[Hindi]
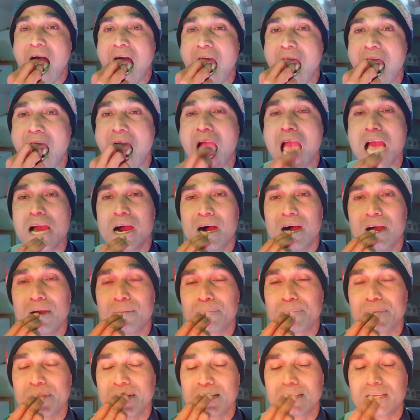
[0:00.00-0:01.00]
ए,
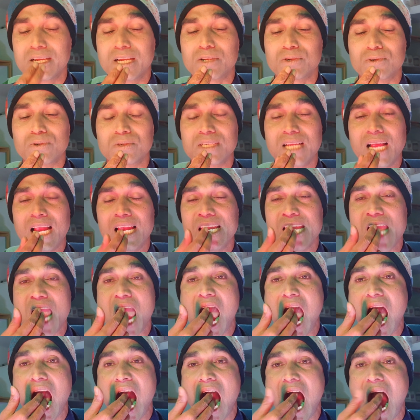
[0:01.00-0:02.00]
आ, फिंगर को
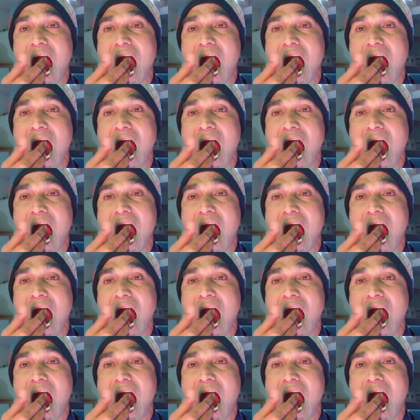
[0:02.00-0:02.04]
डालिए